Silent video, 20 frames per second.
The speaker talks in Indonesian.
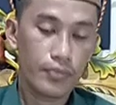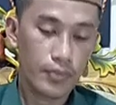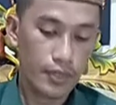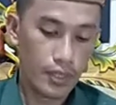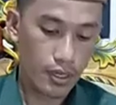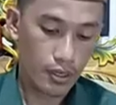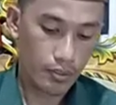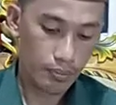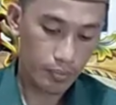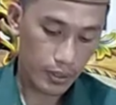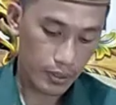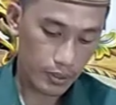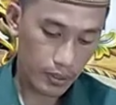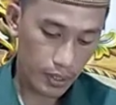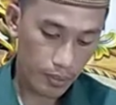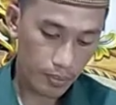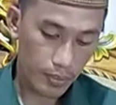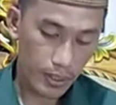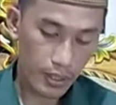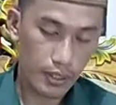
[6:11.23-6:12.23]
dari
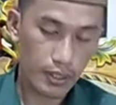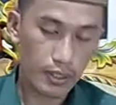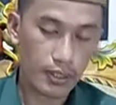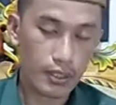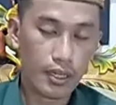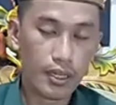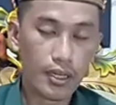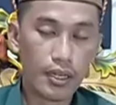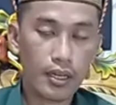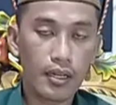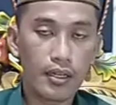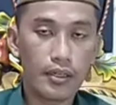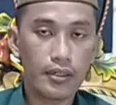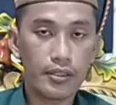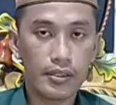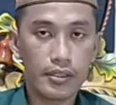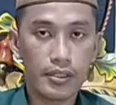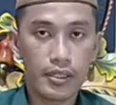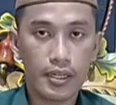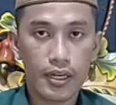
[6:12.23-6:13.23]
pertama kita
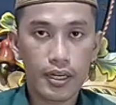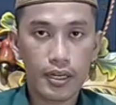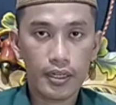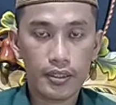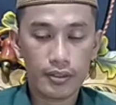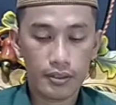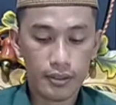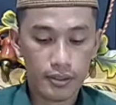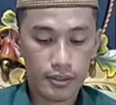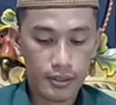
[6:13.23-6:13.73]
niat